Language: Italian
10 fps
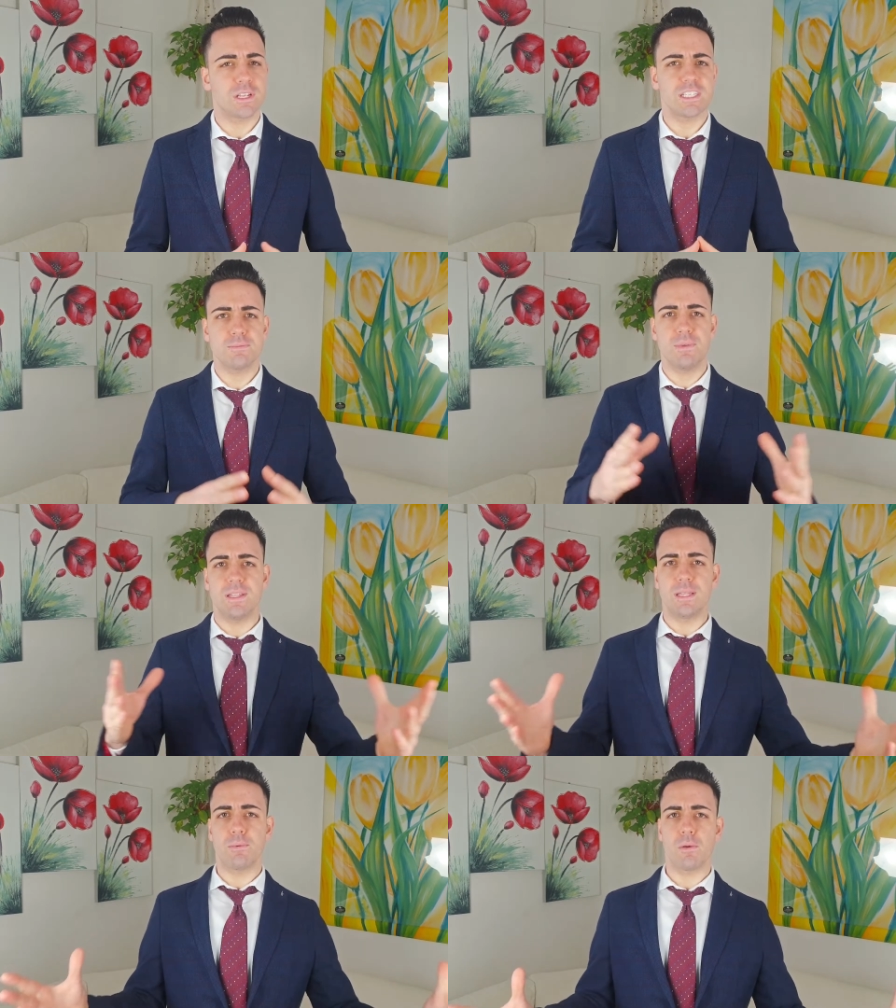
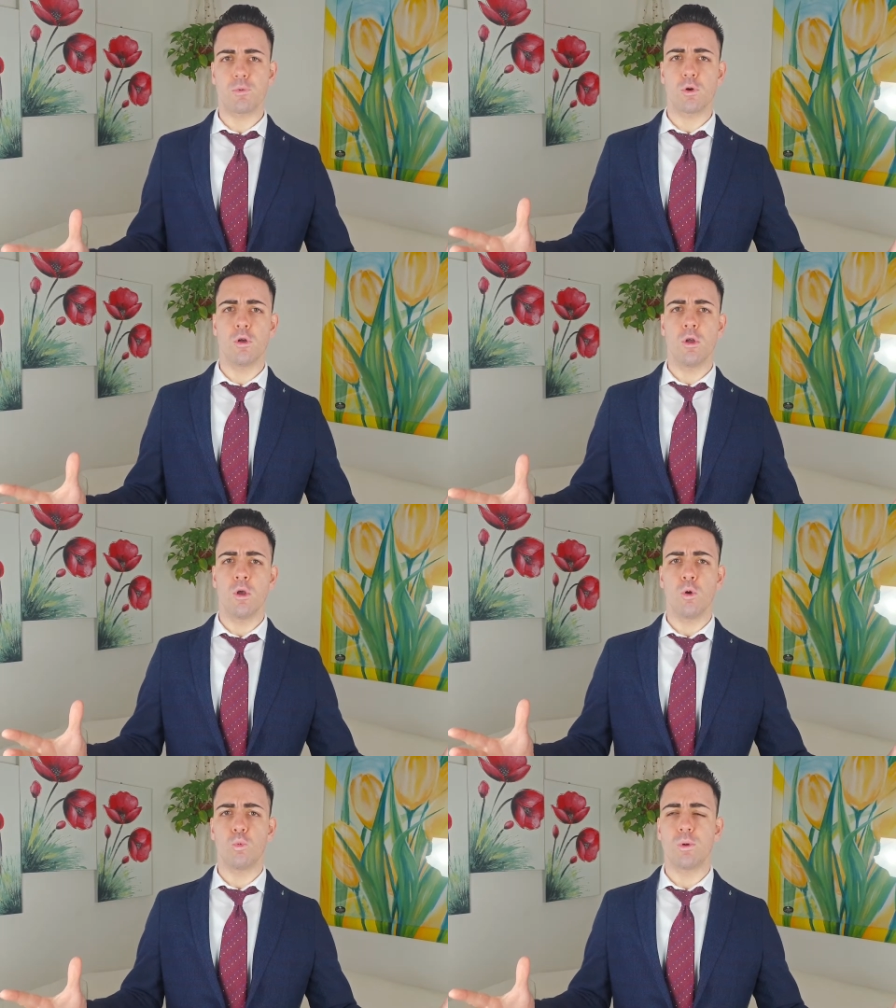trasmette proprio
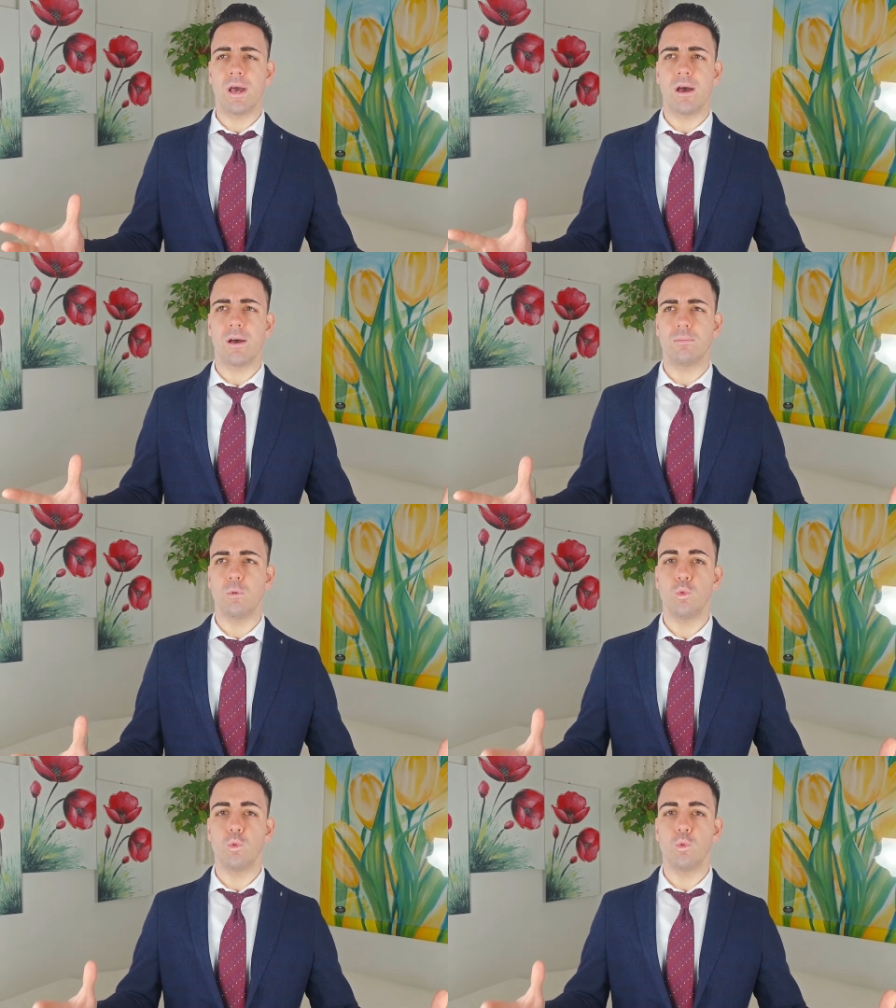una,